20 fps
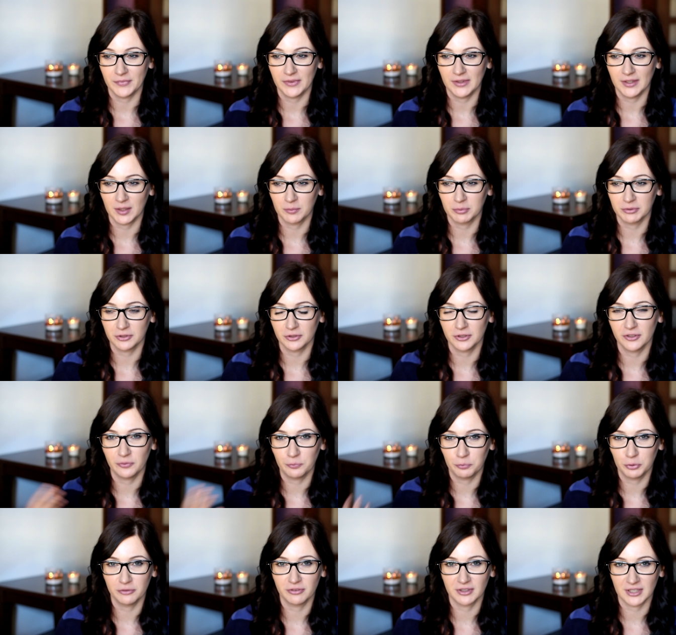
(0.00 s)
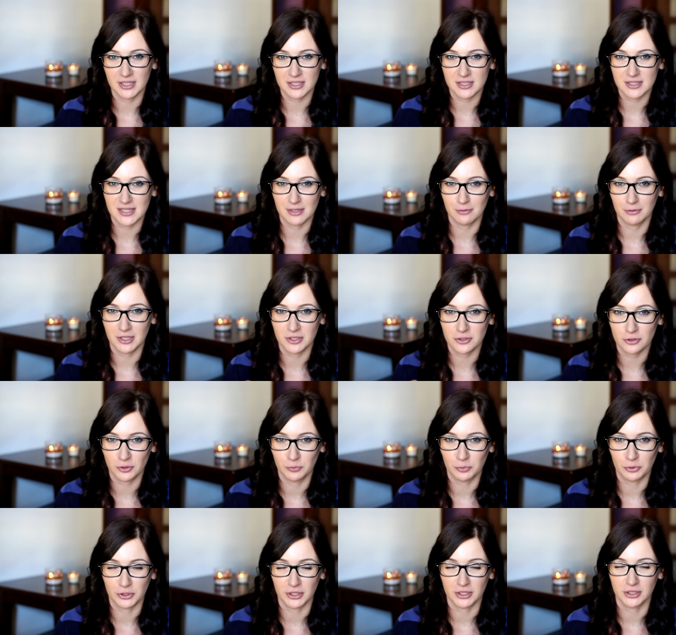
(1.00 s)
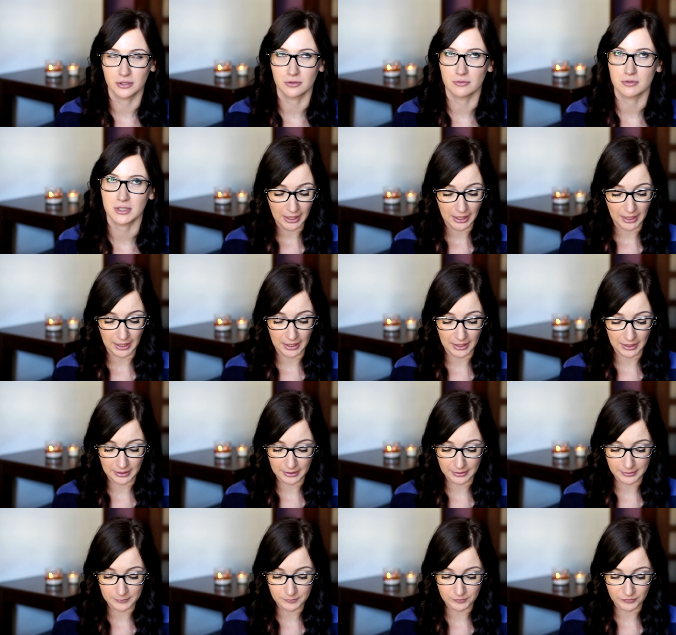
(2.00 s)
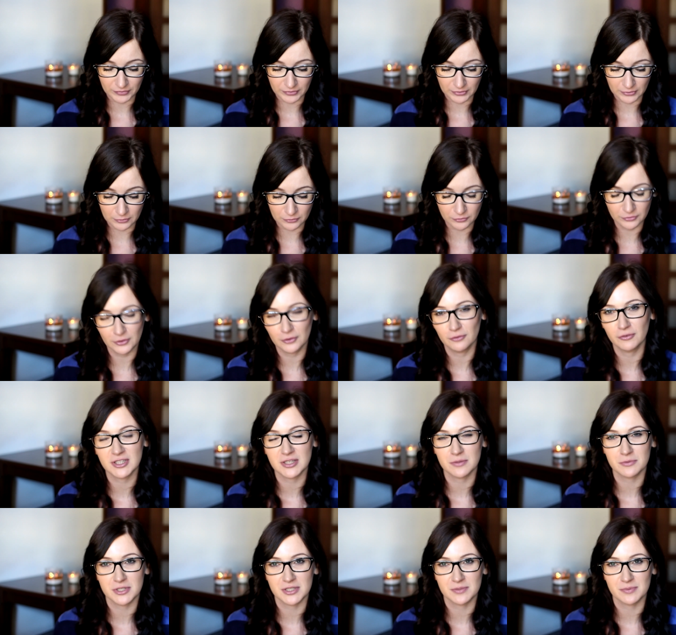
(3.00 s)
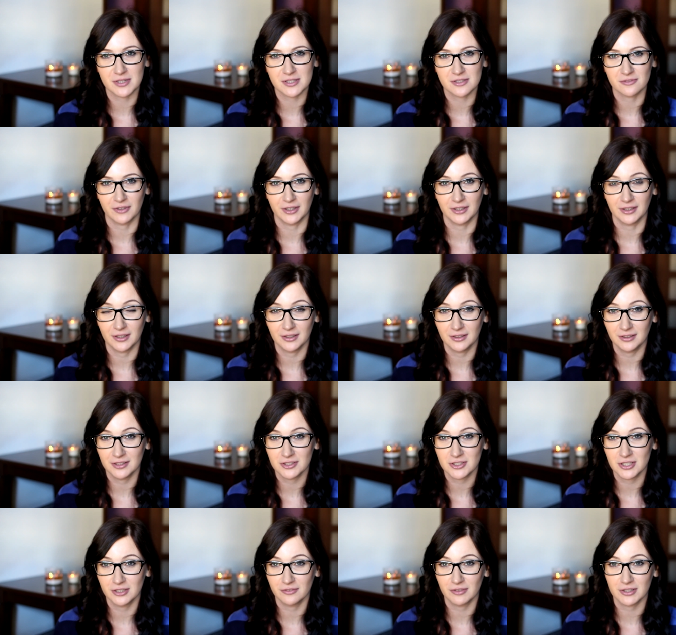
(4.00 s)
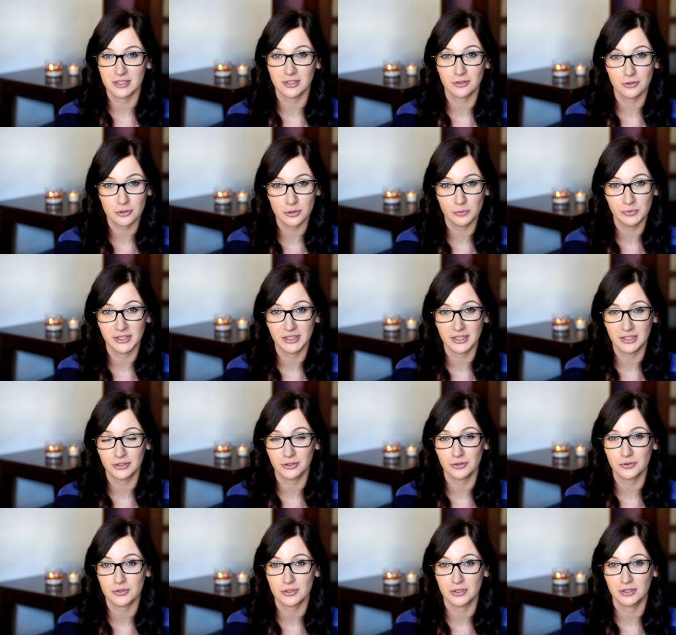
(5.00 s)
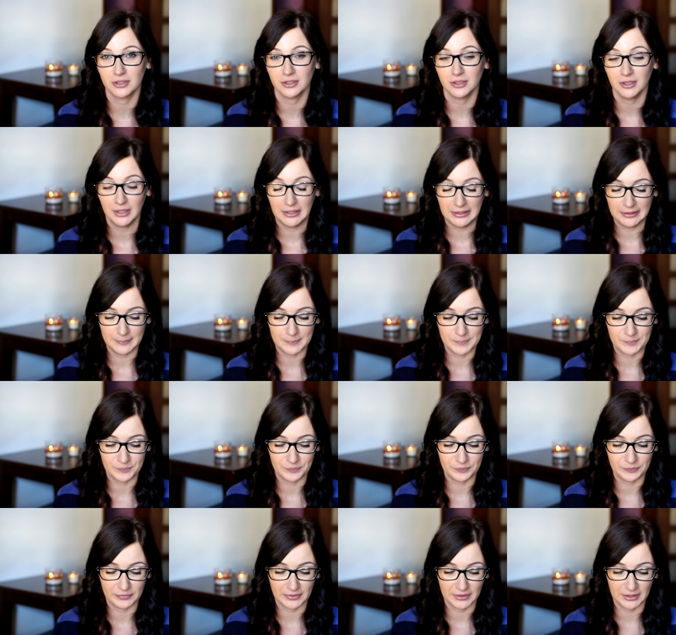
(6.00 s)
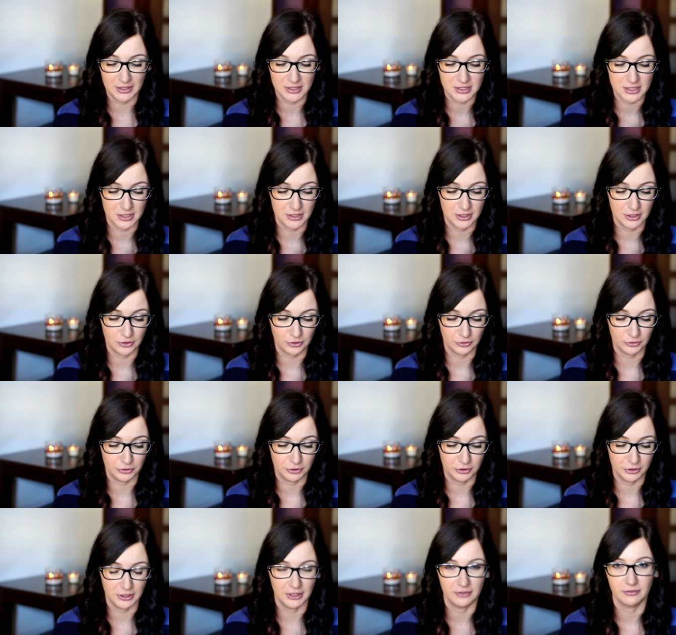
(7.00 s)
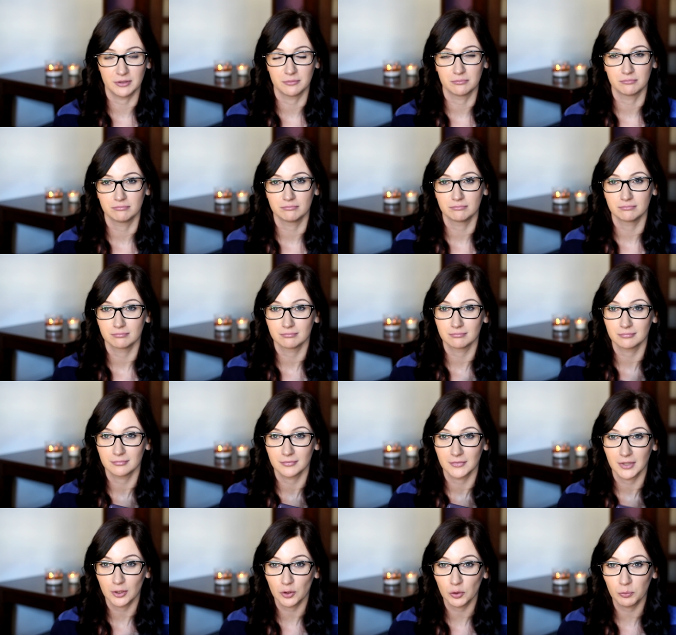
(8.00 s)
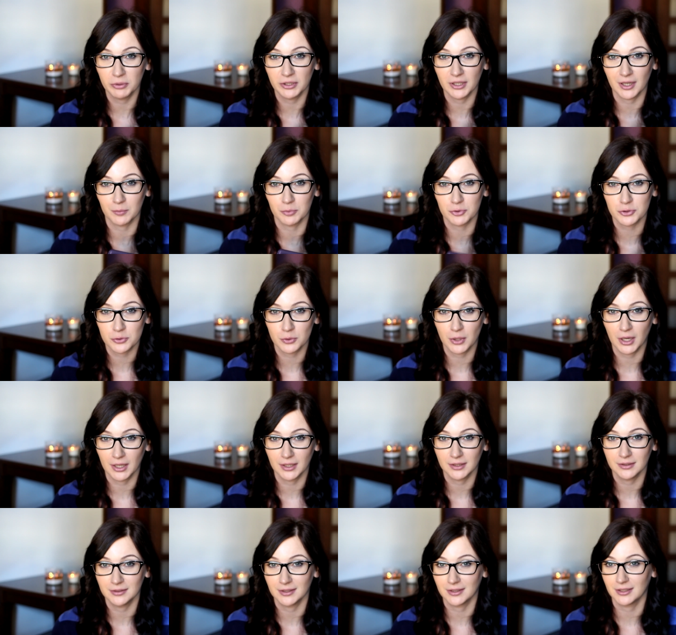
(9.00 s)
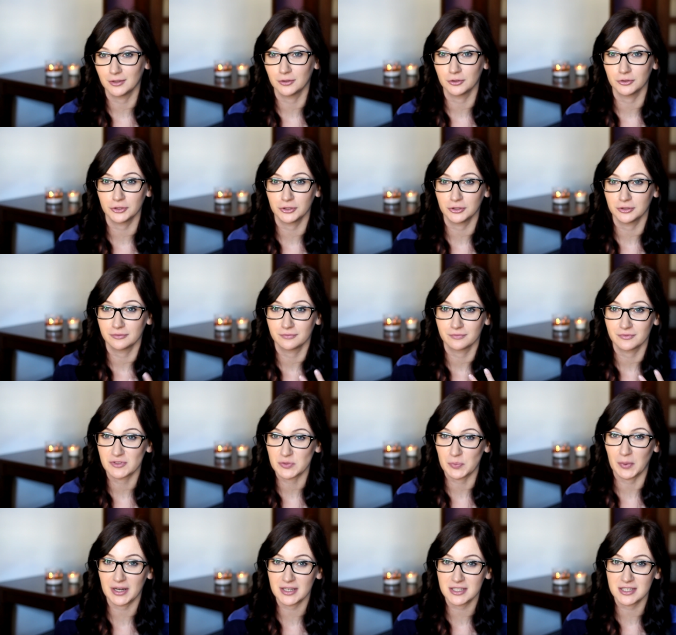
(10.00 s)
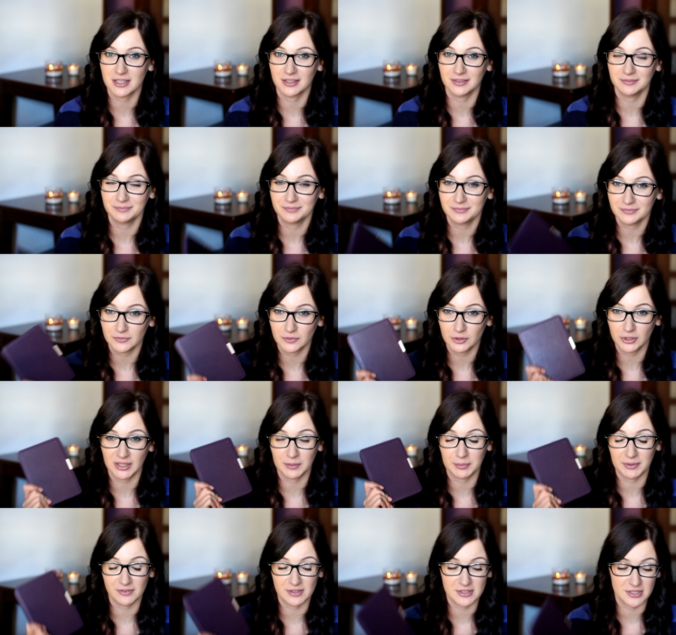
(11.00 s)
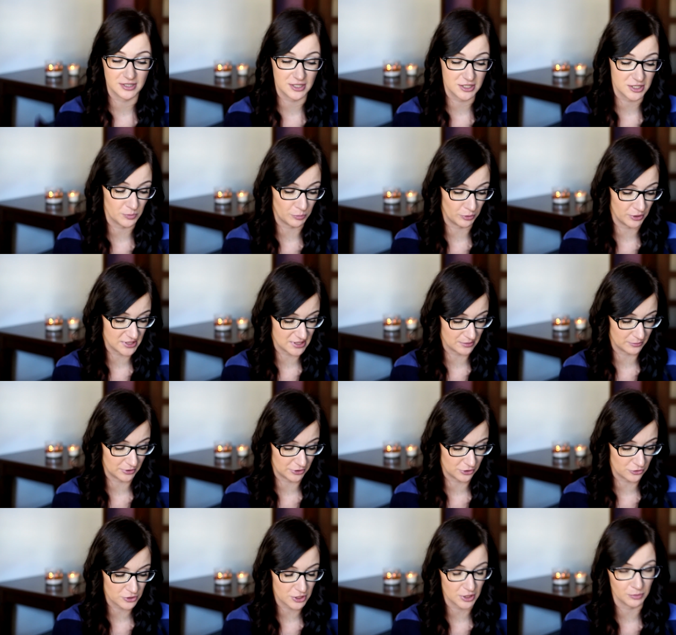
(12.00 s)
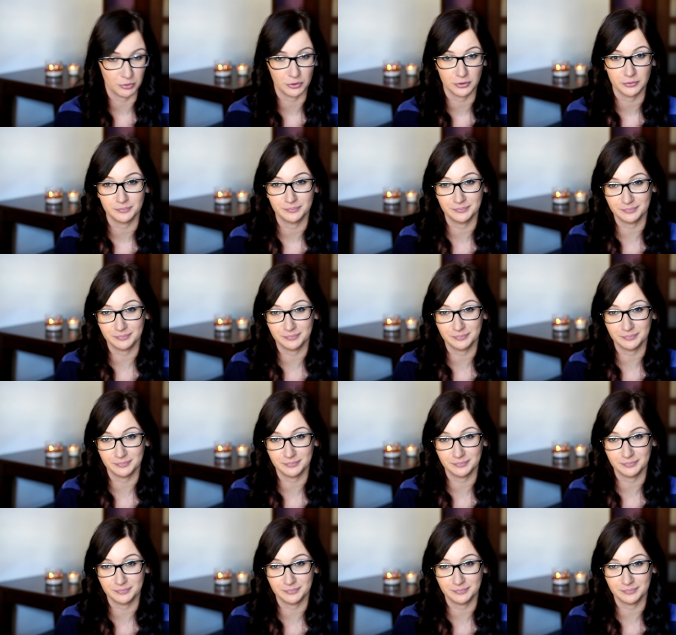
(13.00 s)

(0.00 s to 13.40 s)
jakby to nie wpływa na cały nasz odbiór tej książki. Ale no, uważam, że jest bardzo fajna i jeżeli właśnie ktoś lubi takie książki, mm, jeżeli ktoś, nie wiem, lubi albo szuka jakiegoś wsparcia, to ja naprawdę serdecznie polecam tę książkę, bo